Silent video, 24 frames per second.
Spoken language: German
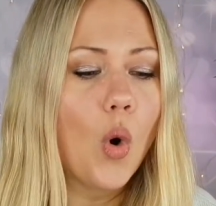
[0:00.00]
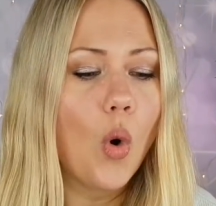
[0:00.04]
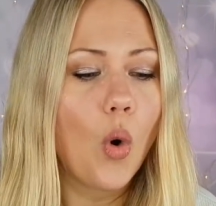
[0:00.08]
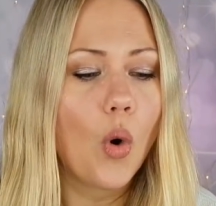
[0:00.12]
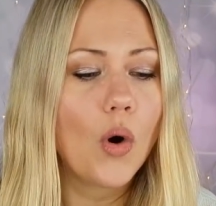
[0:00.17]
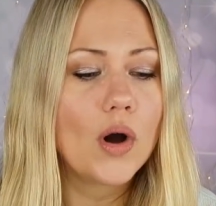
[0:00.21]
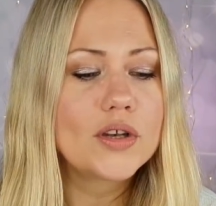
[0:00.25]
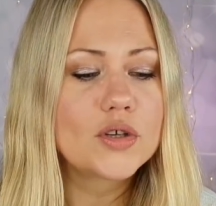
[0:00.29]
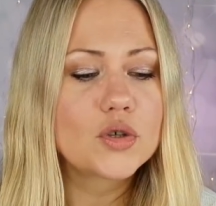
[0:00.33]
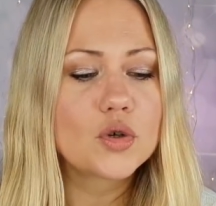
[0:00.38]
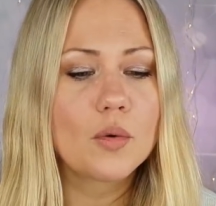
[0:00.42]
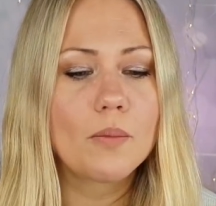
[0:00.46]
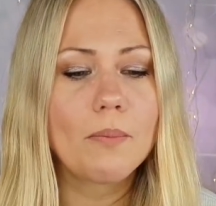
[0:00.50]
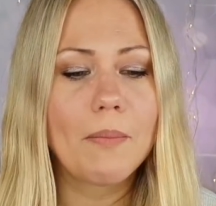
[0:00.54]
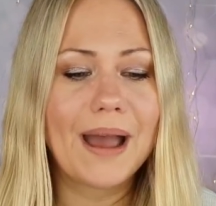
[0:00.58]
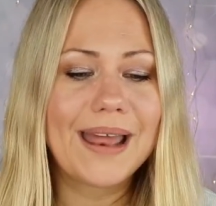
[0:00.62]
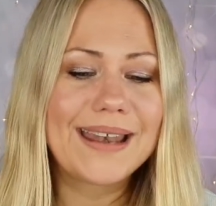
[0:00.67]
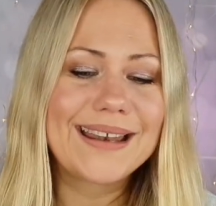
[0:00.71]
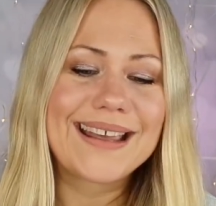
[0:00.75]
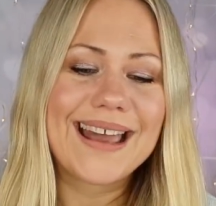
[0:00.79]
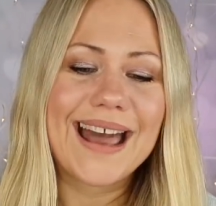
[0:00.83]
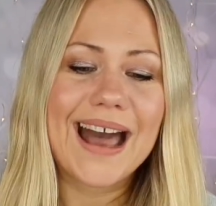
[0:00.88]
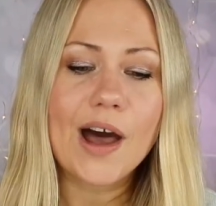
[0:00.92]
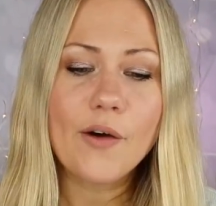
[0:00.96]
Und um
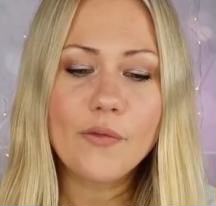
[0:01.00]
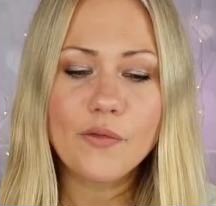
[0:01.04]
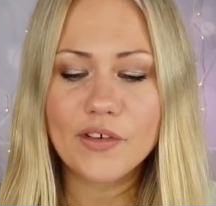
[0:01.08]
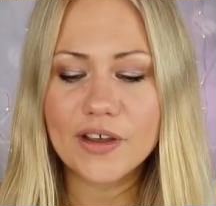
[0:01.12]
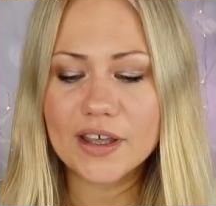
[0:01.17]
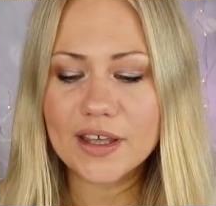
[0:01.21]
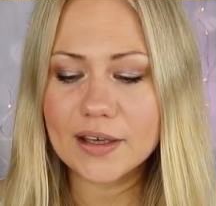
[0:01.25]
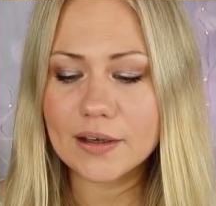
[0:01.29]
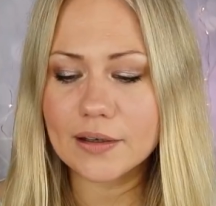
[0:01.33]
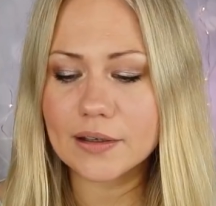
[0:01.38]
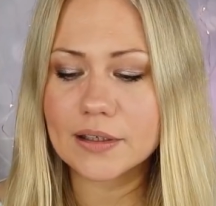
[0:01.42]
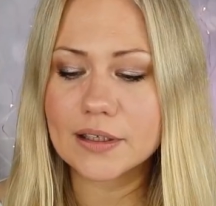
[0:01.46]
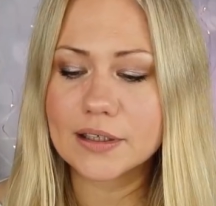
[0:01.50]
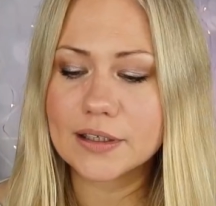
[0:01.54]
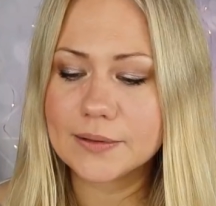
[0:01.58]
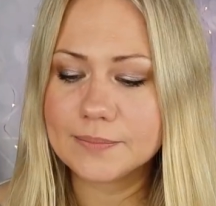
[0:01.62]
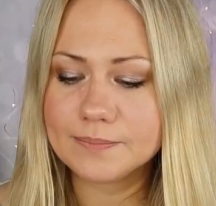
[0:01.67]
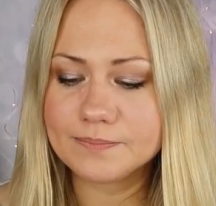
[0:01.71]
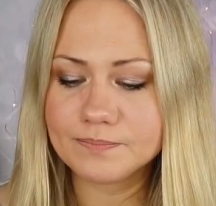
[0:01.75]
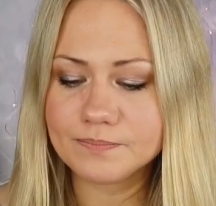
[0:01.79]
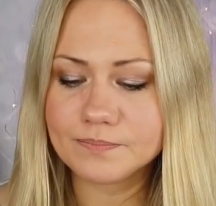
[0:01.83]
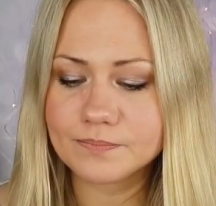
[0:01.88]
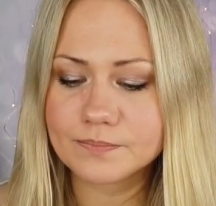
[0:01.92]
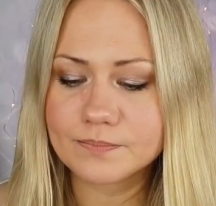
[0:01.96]
meinen Kaffee
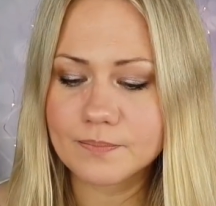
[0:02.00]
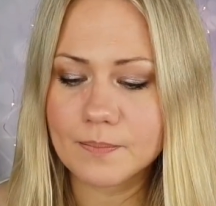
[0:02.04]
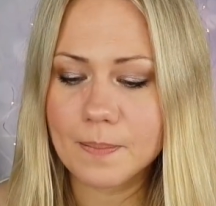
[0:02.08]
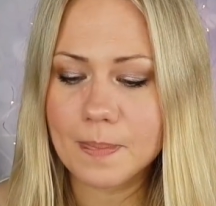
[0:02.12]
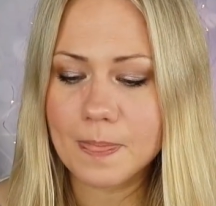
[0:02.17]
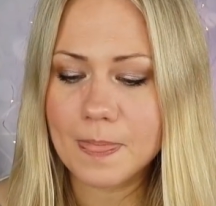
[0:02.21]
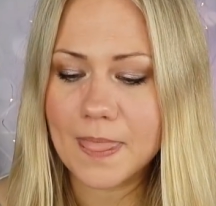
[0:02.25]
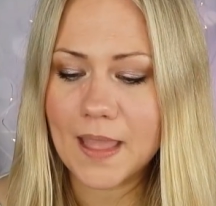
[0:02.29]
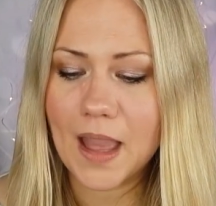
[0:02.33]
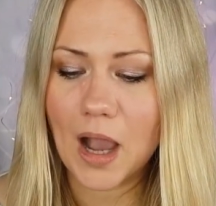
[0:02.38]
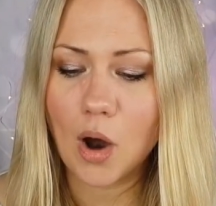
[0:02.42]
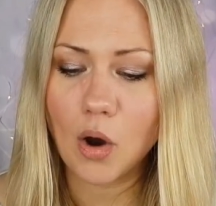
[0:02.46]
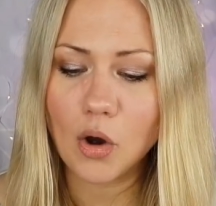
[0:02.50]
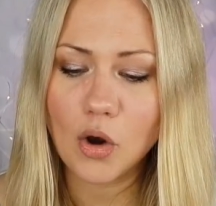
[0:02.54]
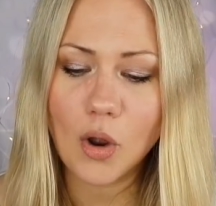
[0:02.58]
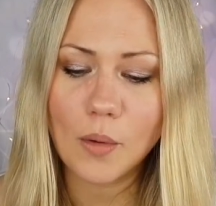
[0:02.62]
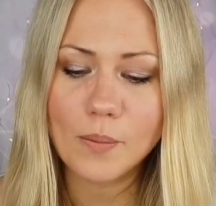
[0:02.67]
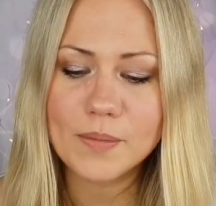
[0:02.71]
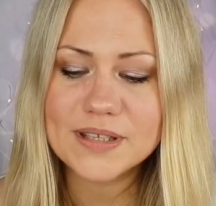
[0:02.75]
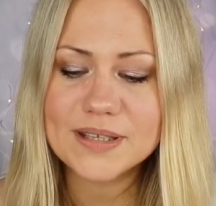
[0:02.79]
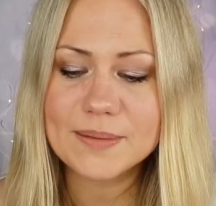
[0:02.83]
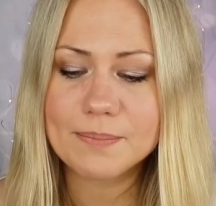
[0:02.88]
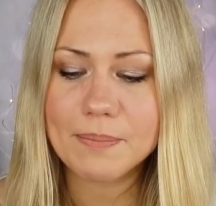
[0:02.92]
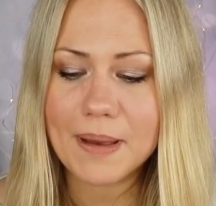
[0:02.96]
ähm, auch noch
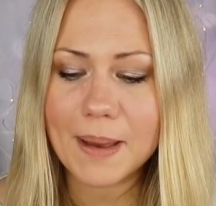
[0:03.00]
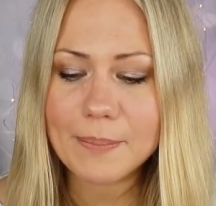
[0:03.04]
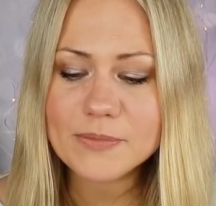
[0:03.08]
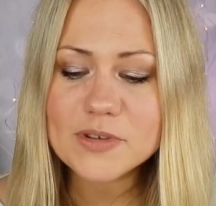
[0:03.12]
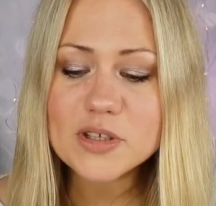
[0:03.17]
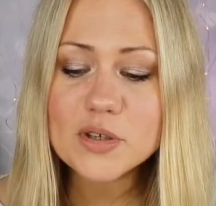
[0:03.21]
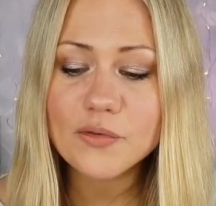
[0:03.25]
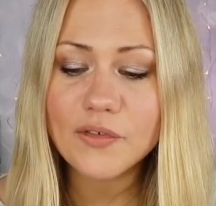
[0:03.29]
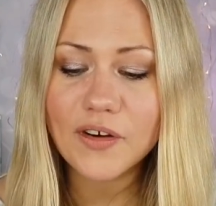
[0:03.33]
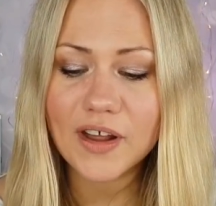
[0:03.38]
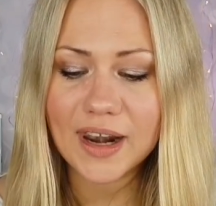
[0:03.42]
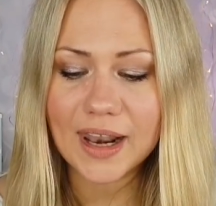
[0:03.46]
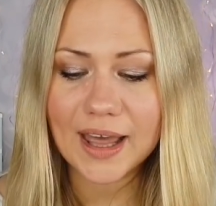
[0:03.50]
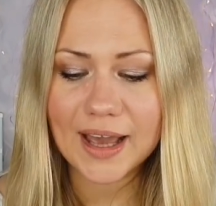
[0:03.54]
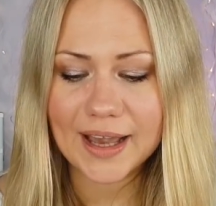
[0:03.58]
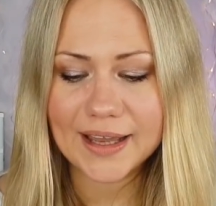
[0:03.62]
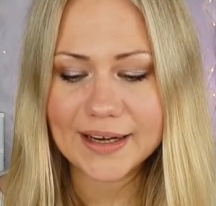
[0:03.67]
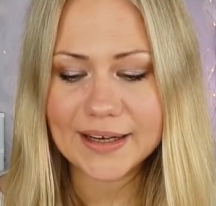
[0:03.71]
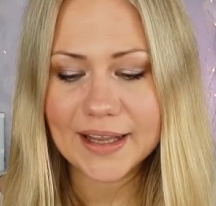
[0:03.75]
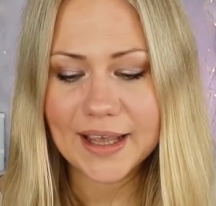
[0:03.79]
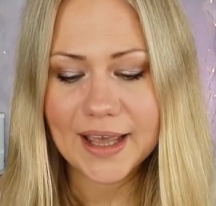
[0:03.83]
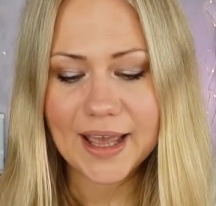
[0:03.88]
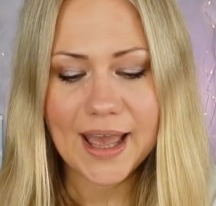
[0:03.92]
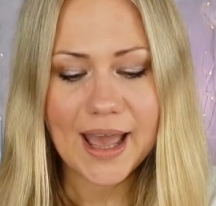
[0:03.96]
ein bisschen Pep zu
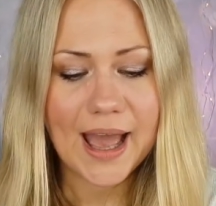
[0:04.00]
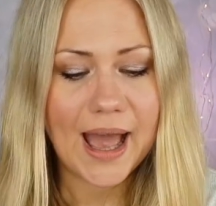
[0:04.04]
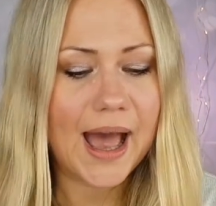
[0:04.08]
verleihen,